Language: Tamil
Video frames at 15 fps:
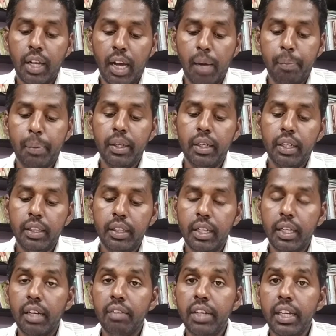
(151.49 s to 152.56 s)
அப்போ இந்த
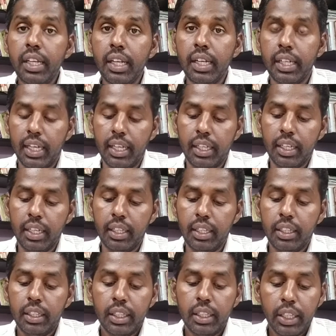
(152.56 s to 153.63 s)
நவீன நிலையை
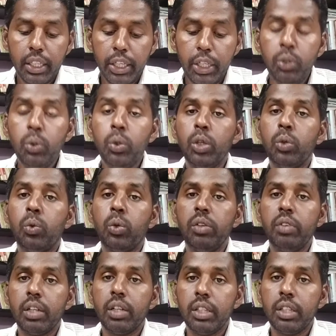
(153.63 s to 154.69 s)
இன்னொரு
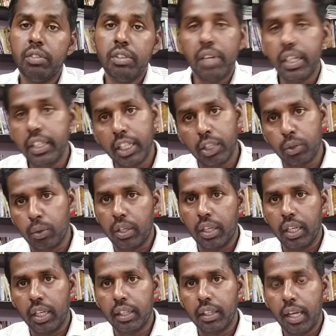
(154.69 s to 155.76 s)
குழுவில் வந்து விவாதிக்க
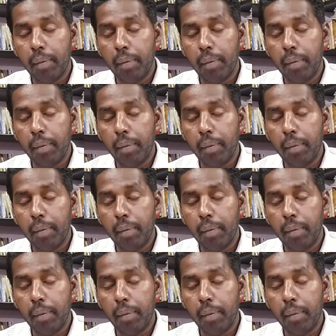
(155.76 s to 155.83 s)
தொடங்கினாங்க